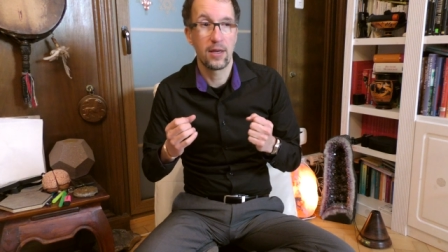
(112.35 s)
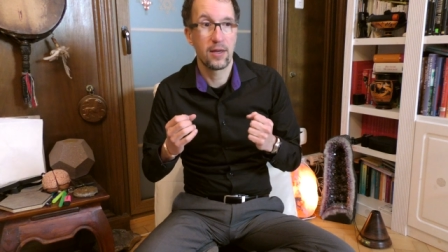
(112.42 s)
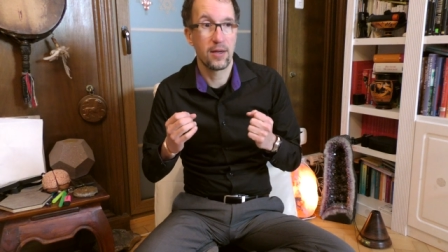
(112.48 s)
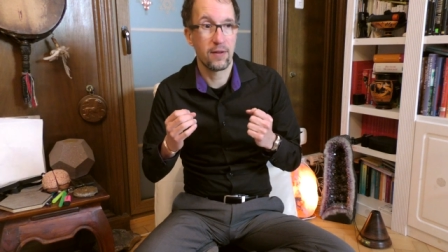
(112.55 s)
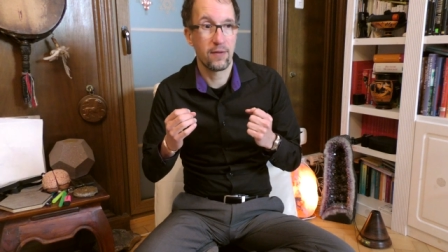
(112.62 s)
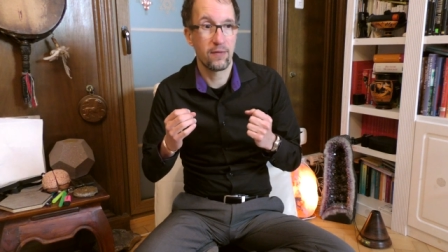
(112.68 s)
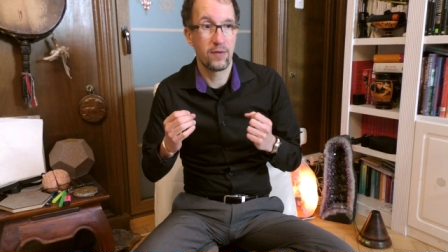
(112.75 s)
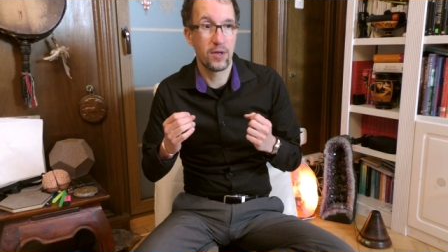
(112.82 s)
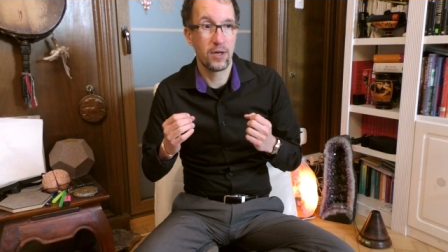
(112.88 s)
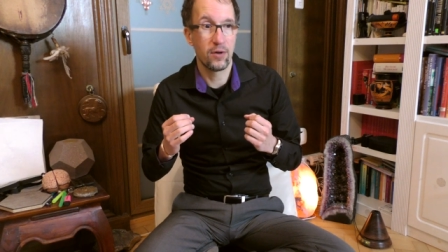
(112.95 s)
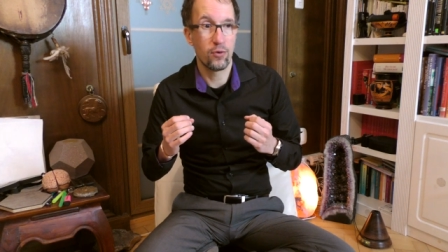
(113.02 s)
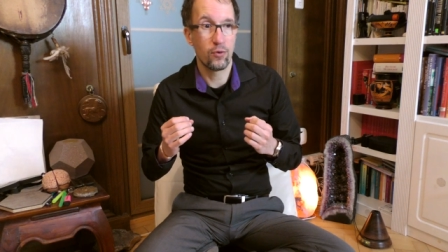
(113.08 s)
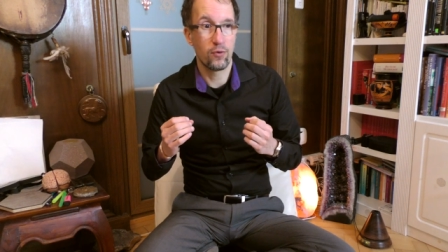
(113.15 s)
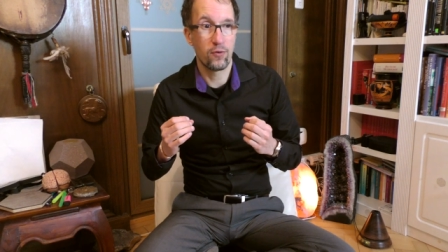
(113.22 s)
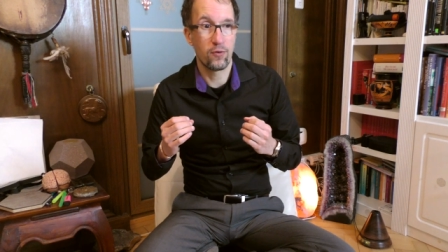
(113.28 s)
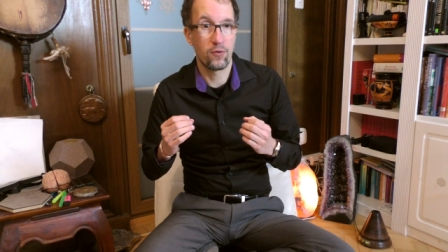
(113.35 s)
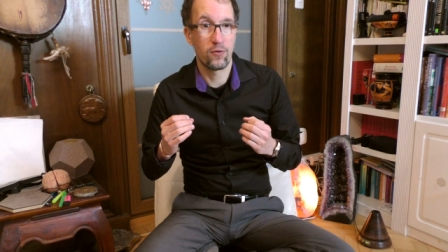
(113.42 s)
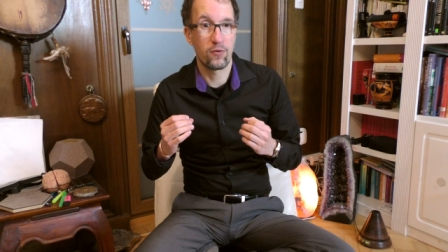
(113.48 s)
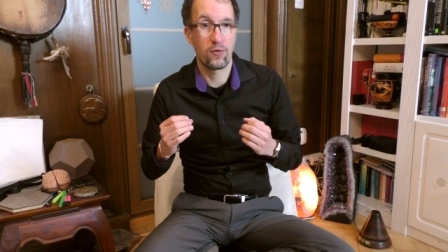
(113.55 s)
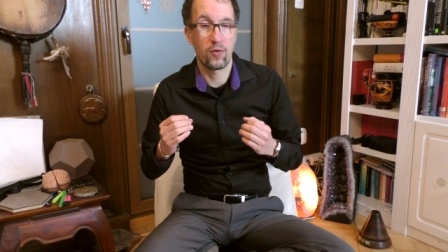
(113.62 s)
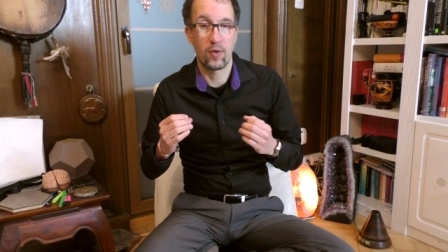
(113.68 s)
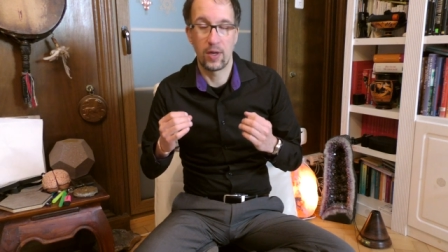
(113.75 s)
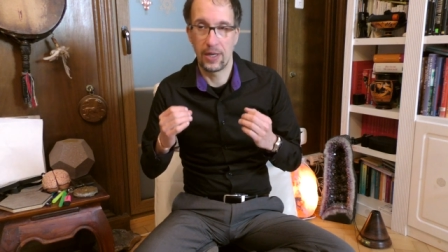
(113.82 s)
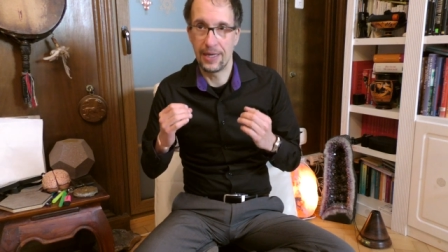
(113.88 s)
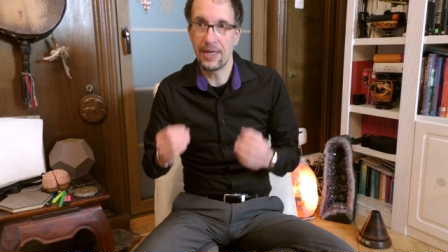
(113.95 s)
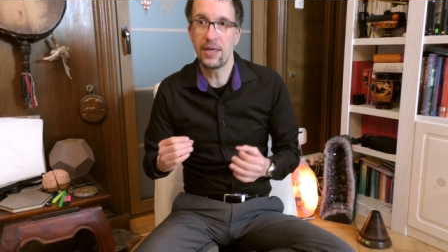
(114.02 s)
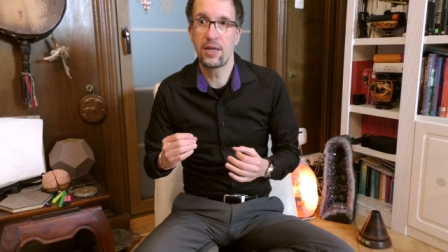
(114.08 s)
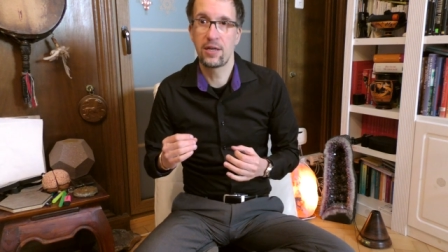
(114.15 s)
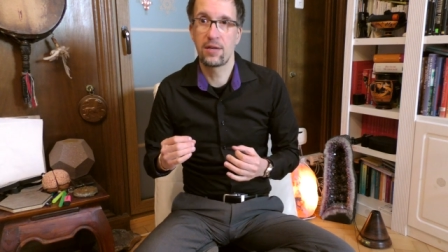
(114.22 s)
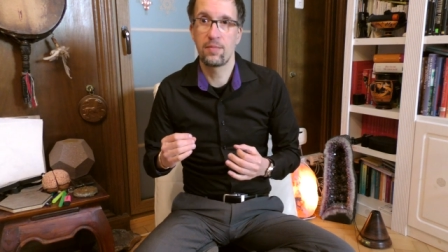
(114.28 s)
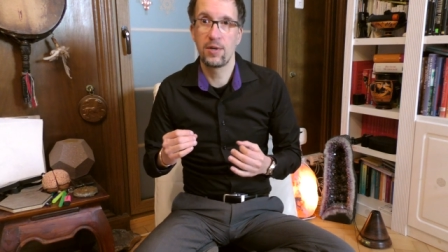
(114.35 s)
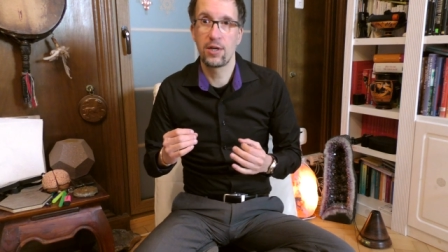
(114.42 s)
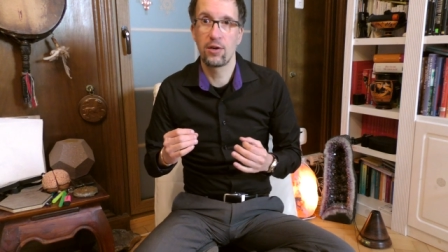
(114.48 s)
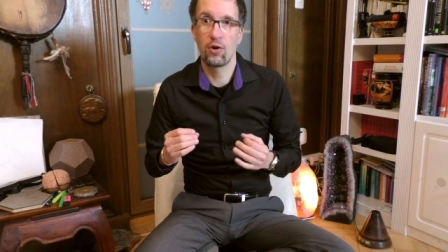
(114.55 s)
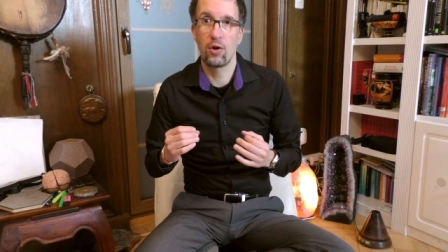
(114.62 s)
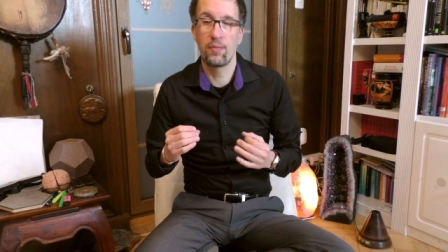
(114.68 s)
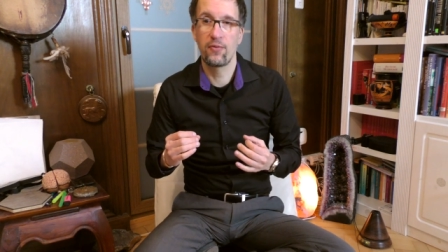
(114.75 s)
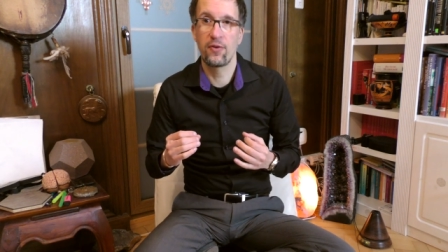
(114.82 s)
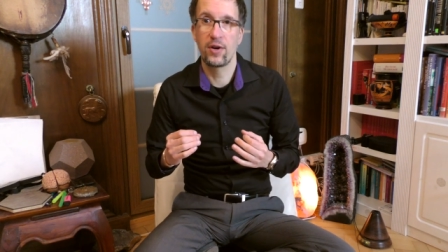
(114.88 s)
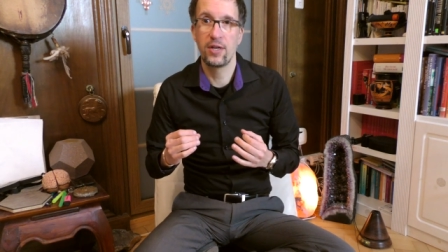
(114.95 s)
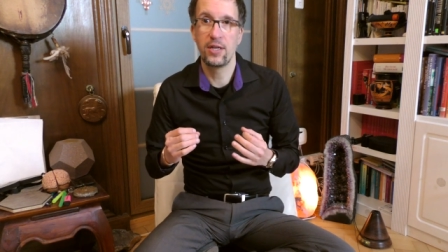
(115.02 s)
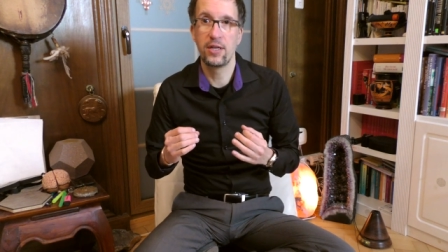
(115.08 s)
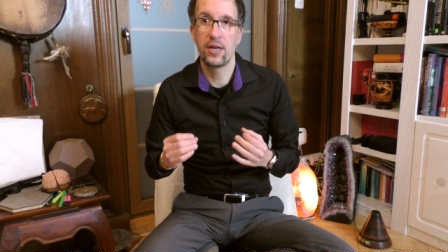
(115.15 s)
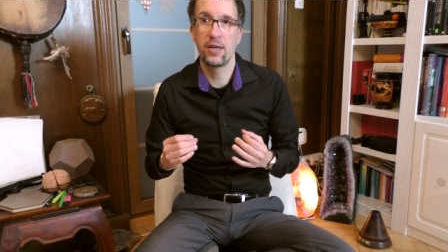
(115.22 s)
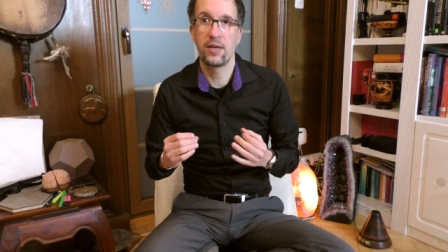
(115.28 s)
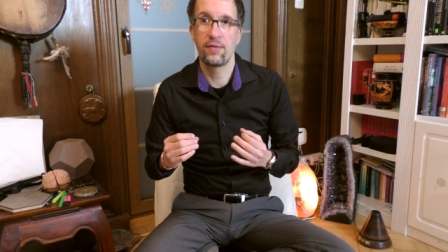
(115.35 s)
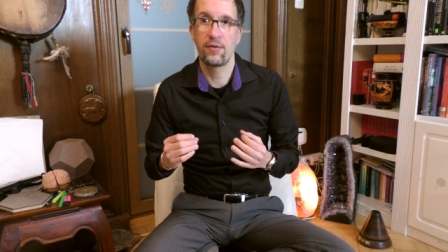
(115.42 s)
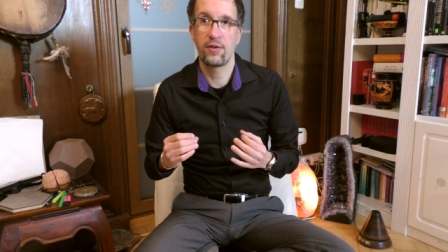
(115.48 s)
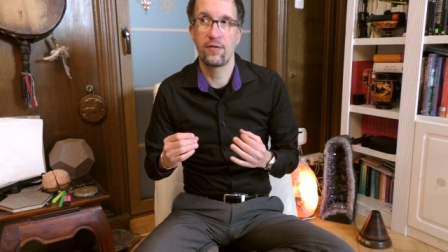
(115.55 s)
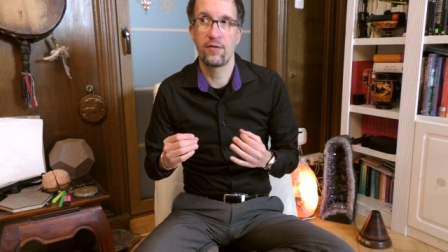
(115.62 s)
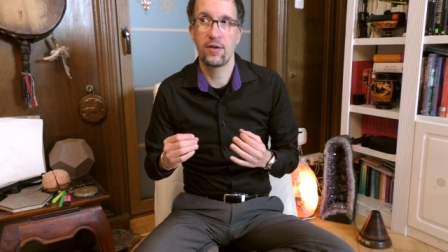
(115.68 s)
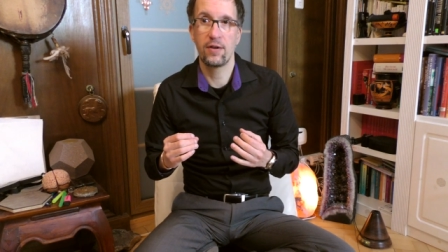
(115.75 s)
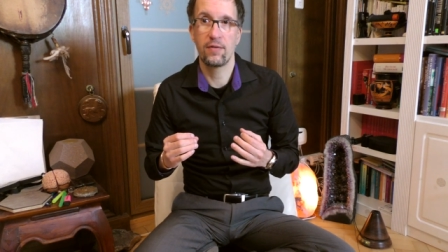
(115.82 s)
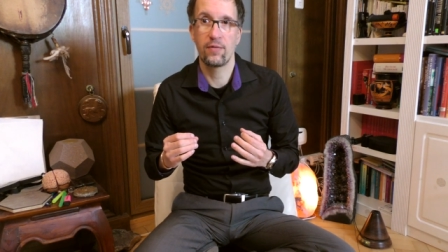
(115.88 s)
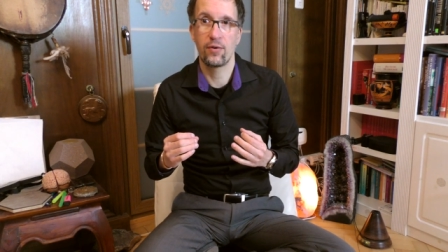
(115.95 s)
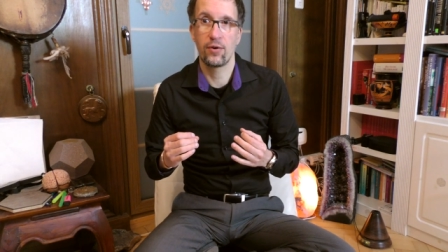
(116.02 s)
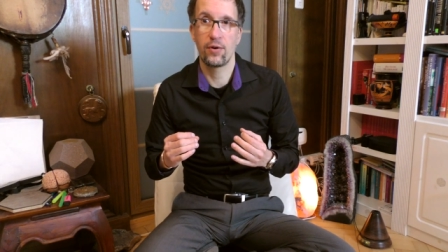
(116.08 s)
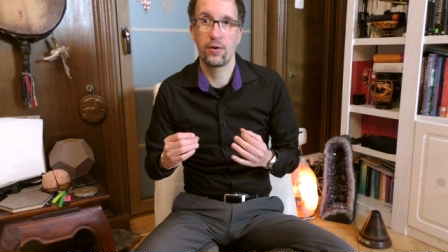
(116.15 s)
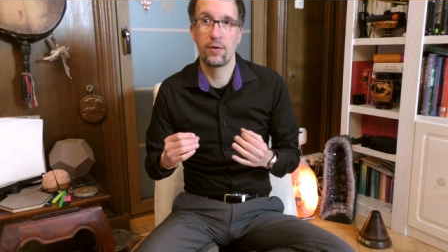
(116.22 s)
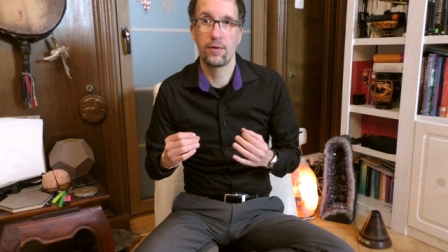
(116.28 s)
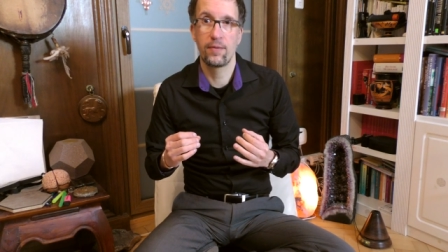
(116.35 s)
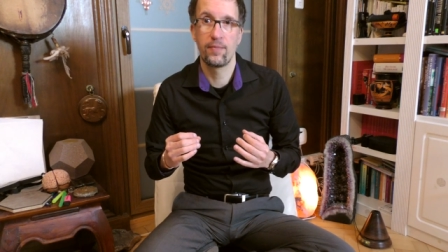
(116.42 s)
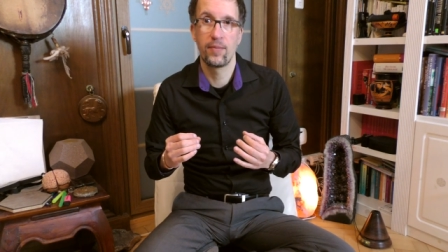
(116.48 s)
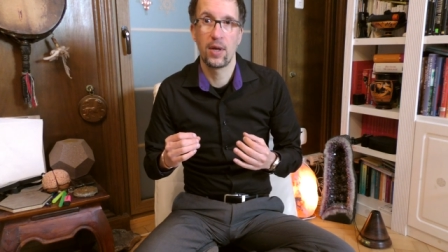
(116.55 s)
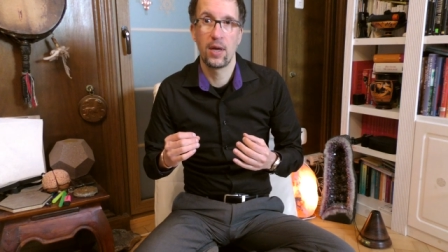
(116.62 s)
dass wir uns nicht mit den Opfern identifizieren wollen,